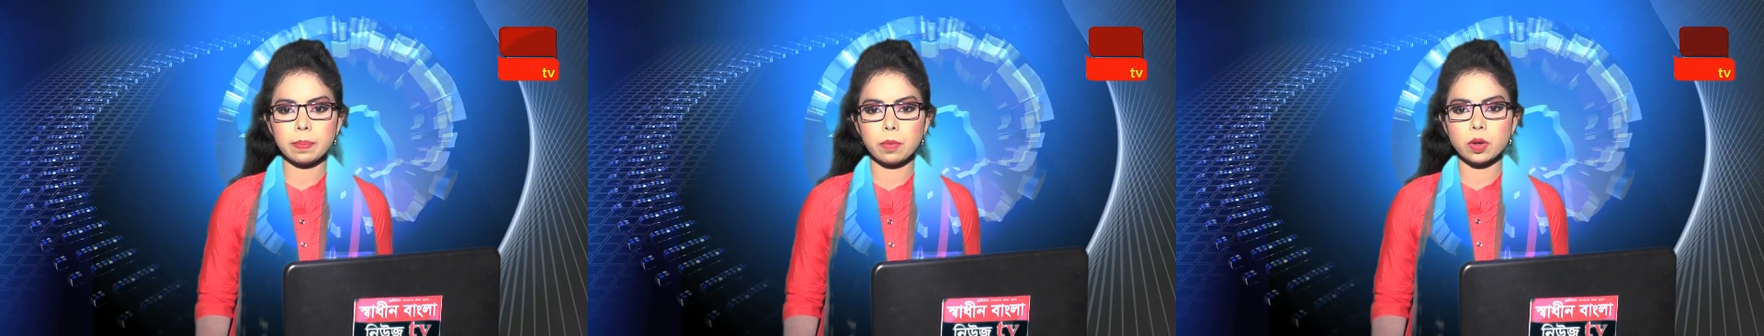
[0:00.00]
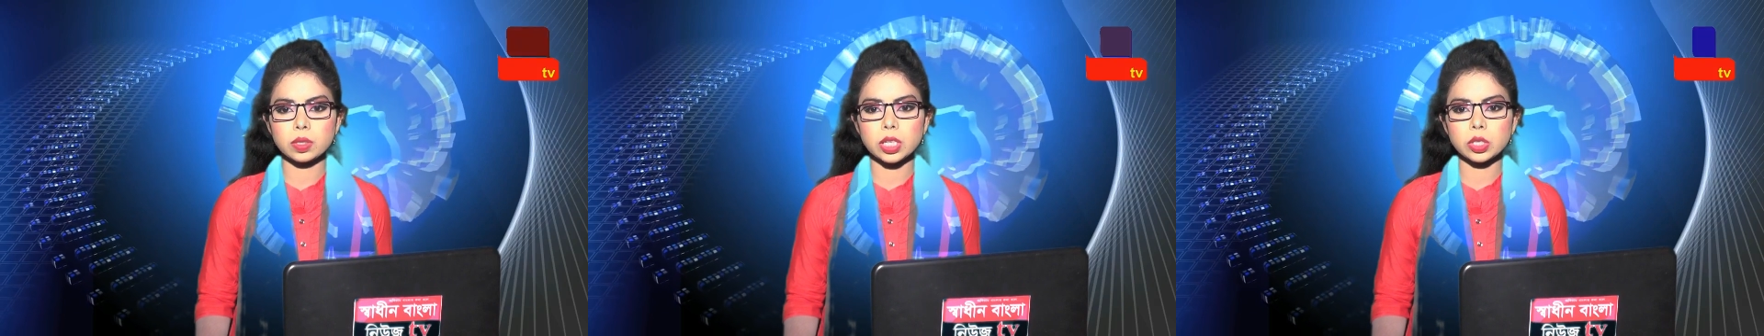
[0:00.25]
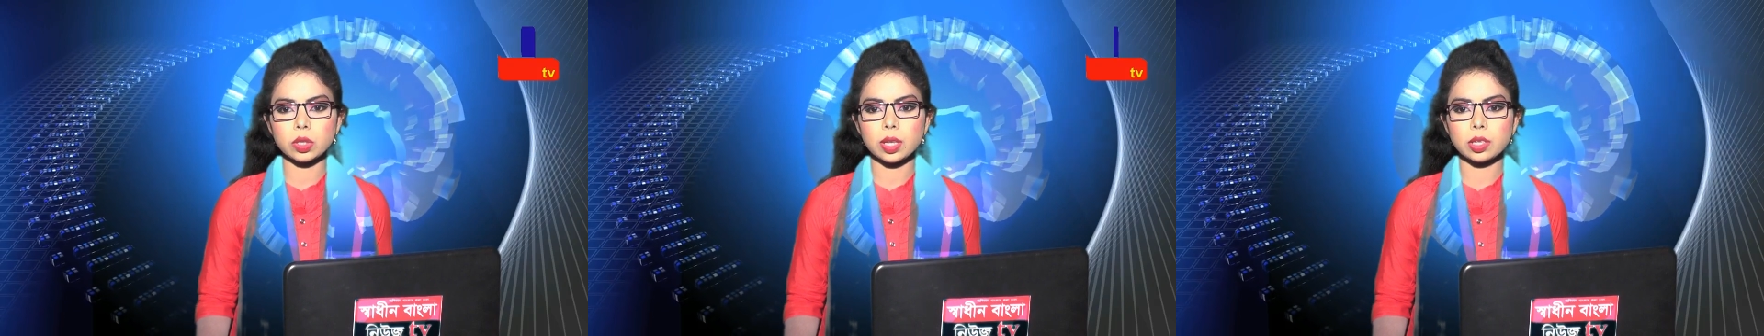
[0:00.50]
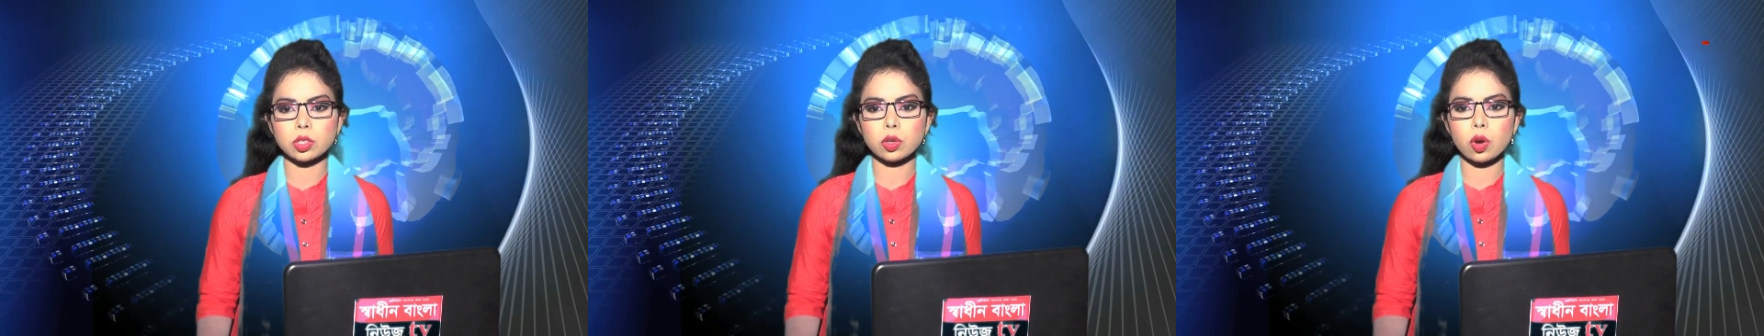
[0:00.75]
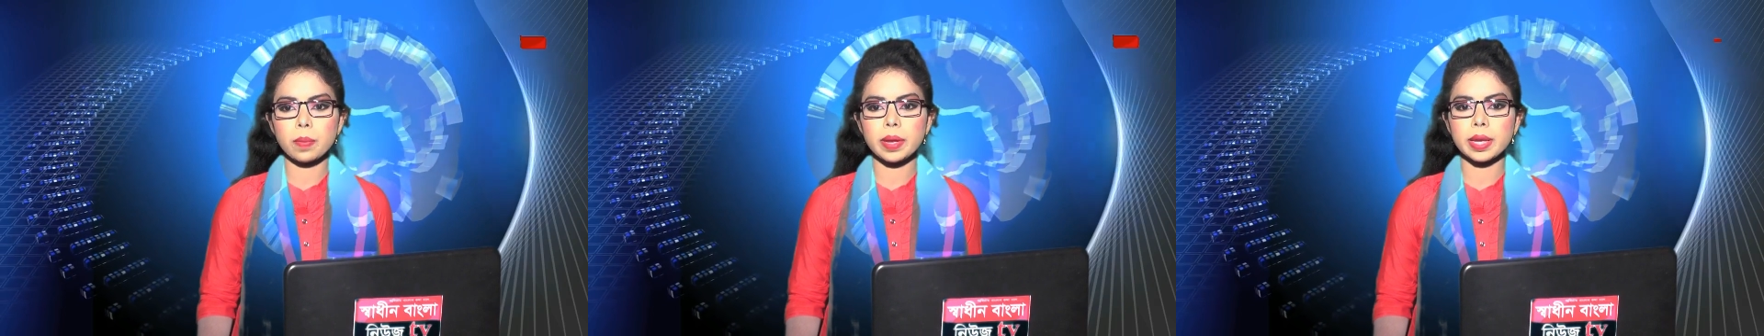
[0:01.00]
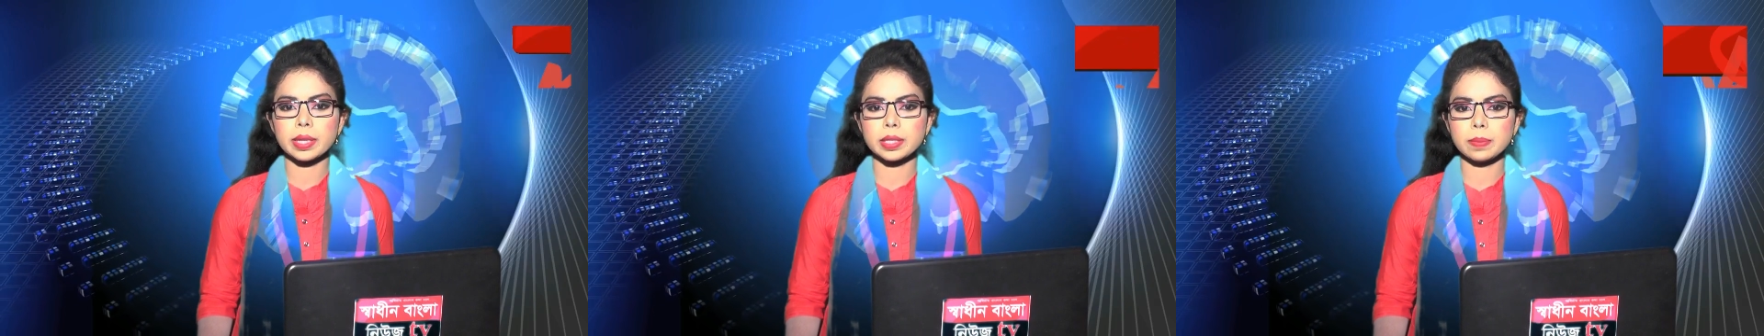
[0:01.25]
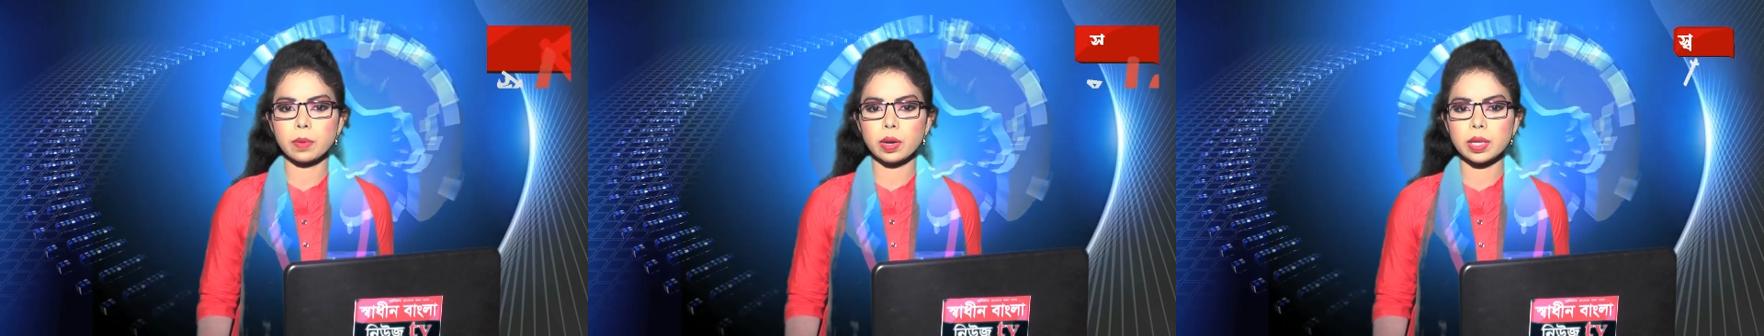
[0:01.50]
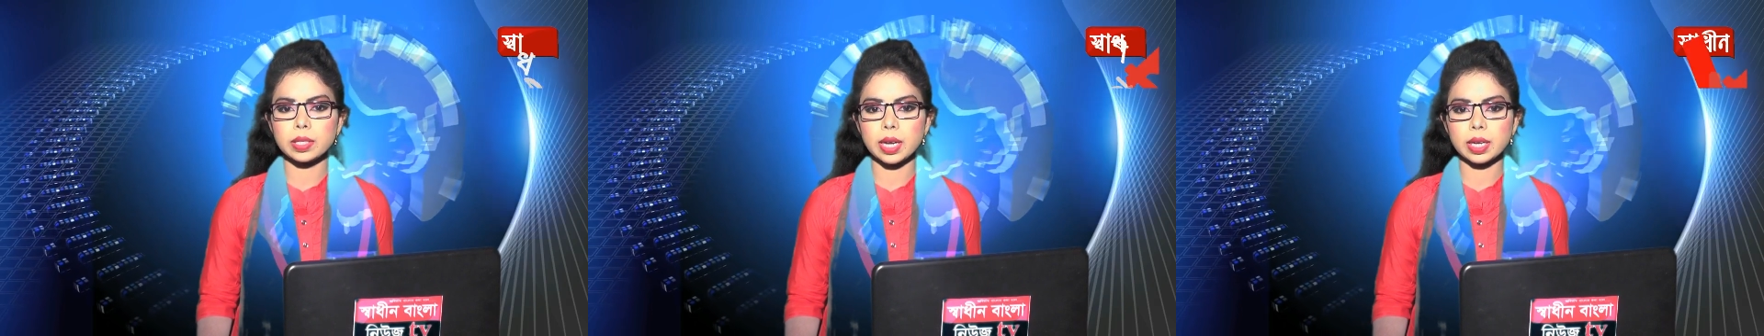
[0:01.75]
পঞ্চাশ শতাংশ কমে গেছে
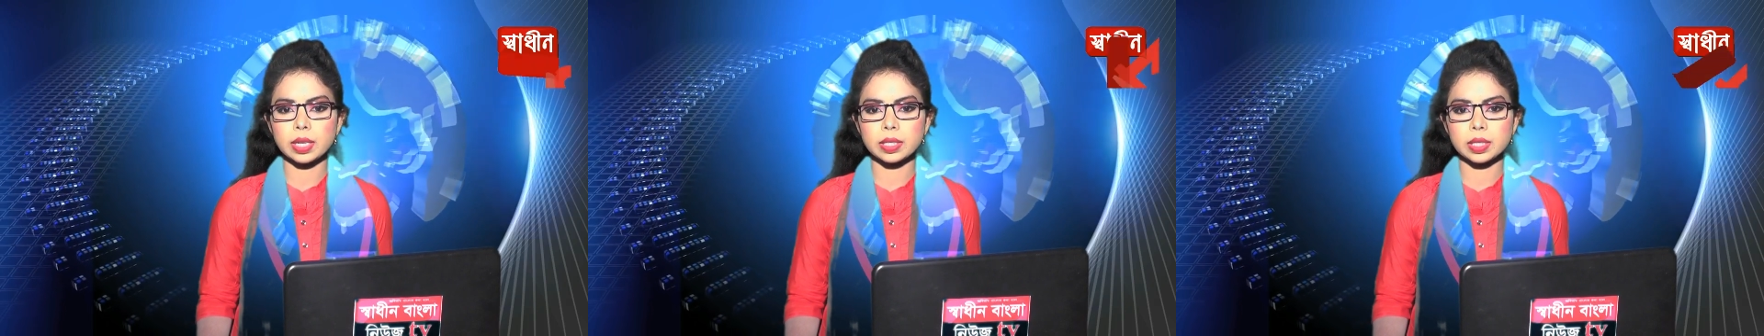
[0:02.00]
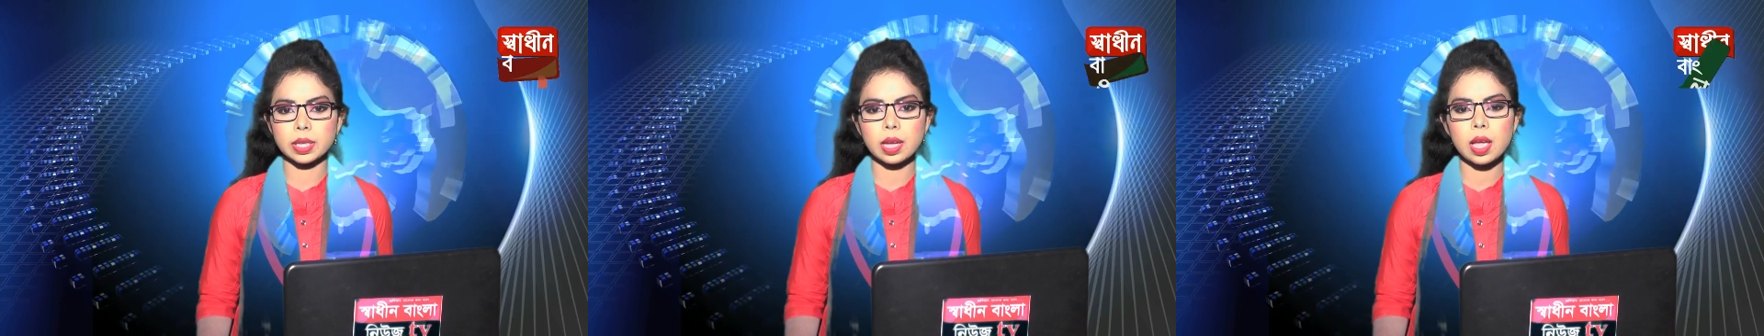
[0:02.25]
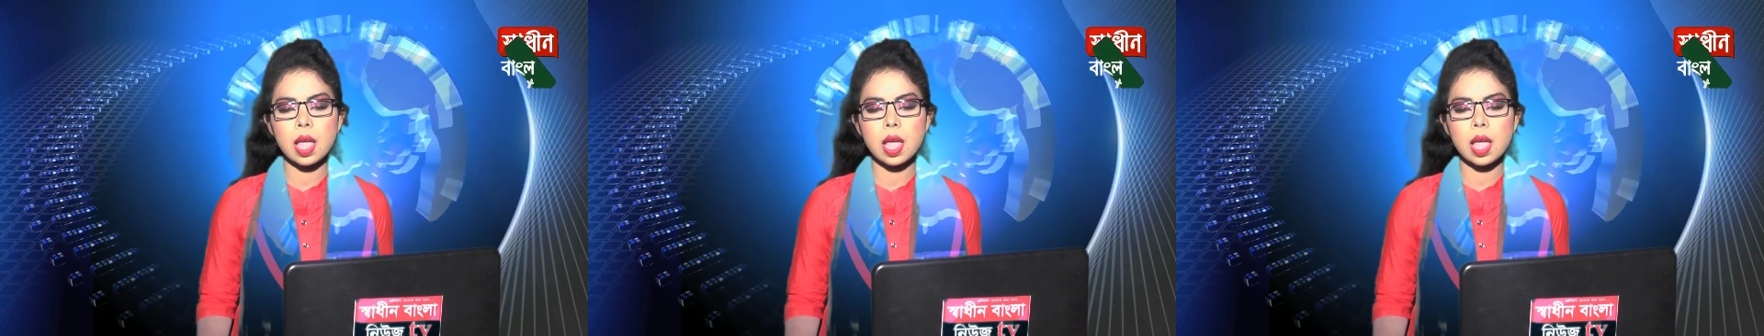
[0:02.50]
বলে জানাচ্ছে